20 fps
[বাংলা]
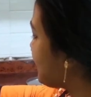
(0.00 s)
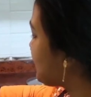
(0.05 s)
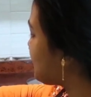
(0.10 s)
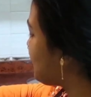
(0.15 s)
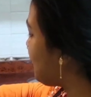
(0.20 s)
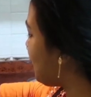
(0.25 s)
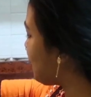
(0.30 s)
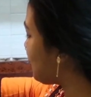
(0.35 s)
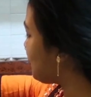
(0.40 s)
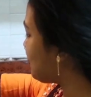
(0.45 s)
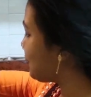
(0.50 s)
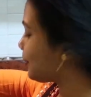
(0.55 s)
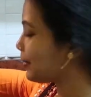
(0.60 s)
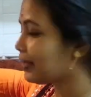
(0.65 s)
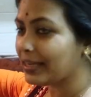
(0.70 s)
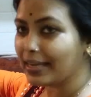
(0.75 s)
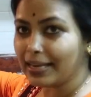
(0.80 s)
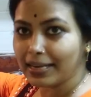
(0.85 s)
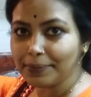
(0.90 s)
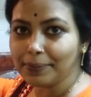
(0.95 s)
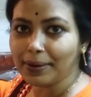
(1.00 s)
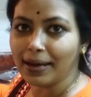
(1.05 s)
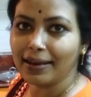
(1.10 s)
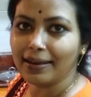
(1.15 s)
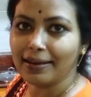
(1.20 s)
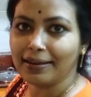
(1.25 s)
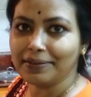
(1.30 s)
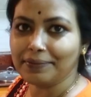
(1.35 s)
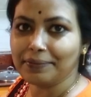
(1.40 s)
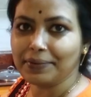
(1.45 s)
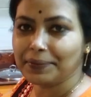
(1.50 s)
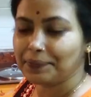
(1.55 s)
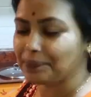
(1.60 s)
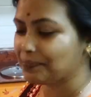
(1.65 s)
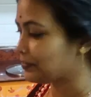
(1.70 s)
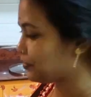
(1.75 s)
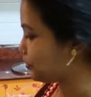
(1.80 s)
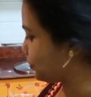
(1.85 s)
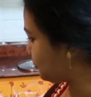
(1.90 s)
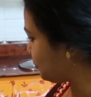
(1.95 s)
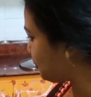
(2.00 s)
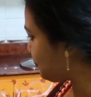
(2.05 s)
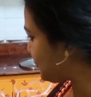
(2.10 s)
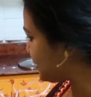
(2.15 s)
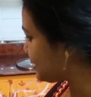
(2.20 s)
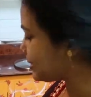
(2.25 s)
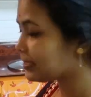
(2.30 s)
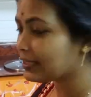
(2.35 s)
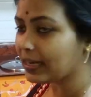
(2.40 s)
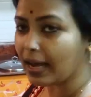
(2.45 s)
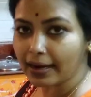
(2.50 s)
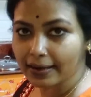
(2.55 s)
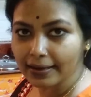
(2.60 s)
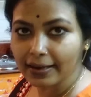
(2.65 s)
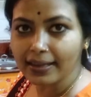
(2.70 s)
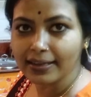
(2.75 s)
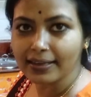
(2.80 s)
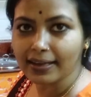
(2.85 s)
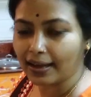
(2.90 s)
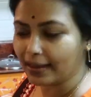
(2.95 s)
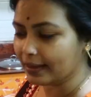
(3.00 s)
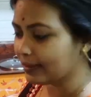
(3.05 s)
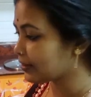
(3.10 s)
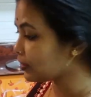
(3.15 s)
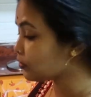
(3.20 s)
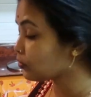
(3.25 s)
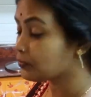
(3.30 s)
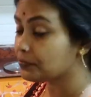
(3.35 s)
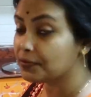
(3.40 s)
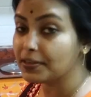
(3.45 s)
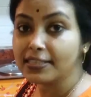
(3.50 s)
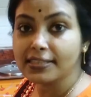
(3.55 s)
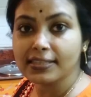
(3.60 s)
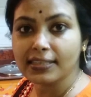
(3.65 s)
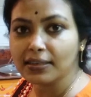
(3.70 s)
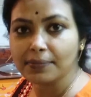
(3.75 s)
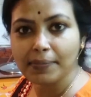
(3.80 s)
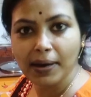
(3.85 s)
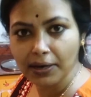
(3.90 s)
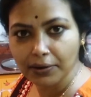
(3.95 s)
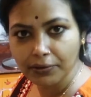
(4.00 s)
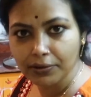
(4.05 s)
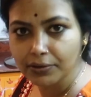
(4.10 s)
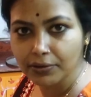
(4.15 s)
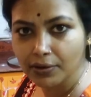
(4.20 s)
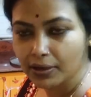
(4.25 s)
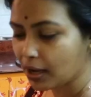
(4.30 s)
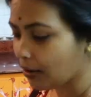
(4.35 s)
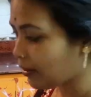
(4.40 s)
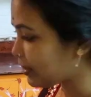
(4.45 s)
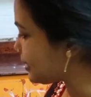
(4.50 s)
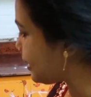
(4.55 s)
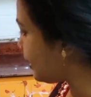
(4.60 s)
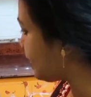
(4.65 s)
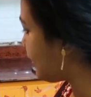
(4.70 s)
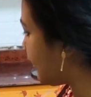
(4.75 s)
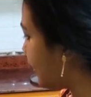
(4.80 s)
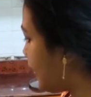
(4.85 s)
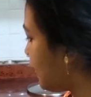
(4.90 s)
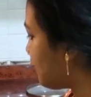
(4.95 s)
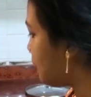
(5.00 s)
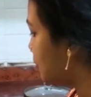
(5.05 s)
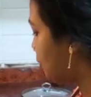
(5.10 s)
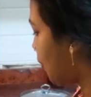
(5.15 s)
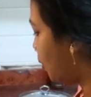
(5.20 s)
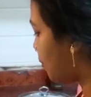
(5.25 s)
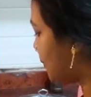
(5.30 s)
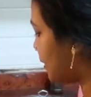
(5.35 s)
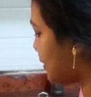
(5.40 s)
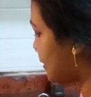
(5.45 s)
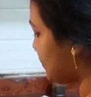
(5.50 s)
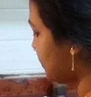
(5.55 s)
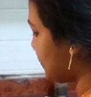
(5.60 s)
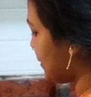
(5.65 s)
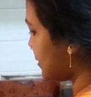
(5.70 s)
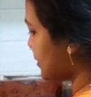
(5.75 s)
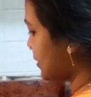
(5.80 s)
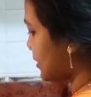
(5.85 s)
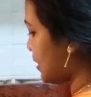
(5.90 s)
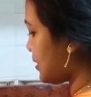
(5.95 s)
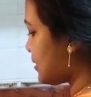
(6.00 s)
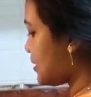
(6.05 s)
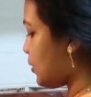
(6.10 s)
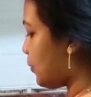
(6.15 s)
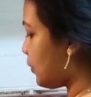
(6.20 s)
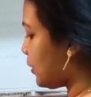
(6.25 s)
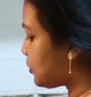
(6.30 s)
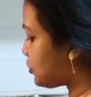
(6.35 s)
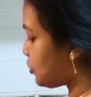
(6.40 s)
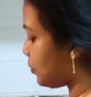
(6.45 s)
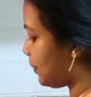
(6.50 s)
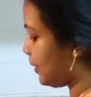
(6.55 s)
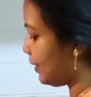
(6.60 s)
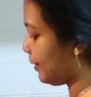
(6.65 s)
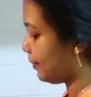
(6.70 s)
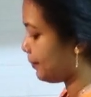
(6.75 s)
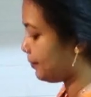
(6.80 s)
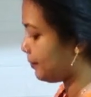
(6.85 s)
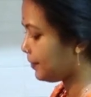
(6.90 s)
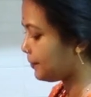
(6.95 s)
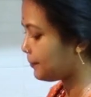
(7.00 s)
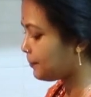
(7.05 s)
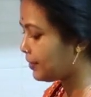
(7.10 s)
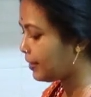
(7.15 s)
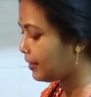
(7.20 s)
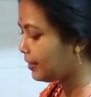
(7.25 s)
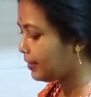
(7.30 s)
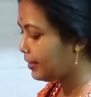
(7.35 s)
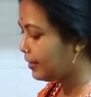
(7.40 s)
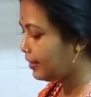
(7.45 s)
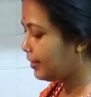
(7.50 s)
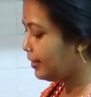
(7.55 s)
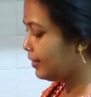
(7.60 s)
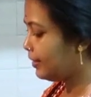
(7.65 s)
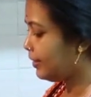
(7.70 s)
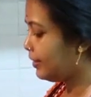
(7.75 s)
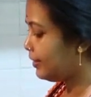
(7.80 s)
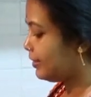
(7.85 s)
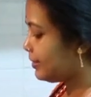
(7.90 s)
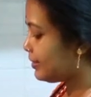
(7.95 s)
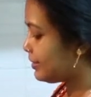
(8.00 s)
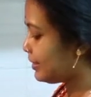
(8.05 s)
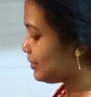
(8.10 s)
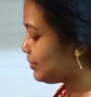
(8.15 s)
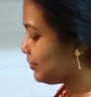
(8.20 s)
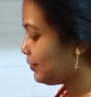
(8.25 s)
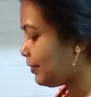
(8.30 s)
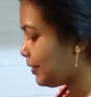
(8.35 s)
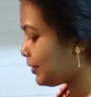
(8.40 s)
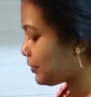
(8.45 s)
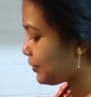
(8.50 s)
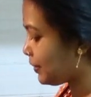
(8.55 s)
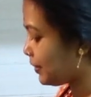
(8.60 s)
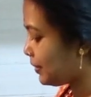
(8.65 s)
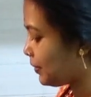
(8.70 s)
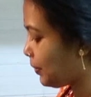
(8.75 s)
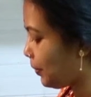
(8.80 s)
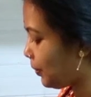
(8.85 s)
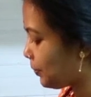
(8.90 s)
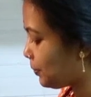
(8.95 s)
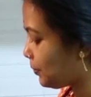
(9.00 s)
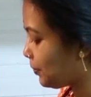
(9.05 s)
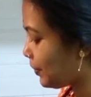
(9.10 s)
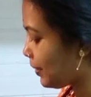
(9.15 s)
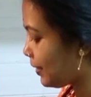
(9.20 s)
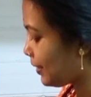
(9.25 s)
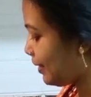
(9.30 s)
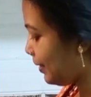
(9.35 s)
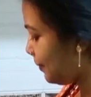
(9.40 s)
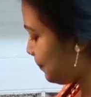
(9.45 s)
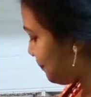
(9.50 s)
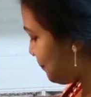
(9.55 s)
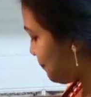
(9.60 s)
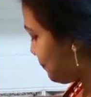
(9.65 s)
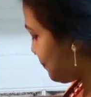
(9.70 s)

একটু গরম করে খেলে ভাল লাগবে যদিও পিঠে ঠান্ডাই খায় কিন্তু ফ্রিজ থেকে বার করে তো আর খাওয়া যায় না আর এখন নর্মাল টেম্পারেচারে আসতে অনেক সময় লাগে সেই জন্য একটুখানি গরম করে নিলাম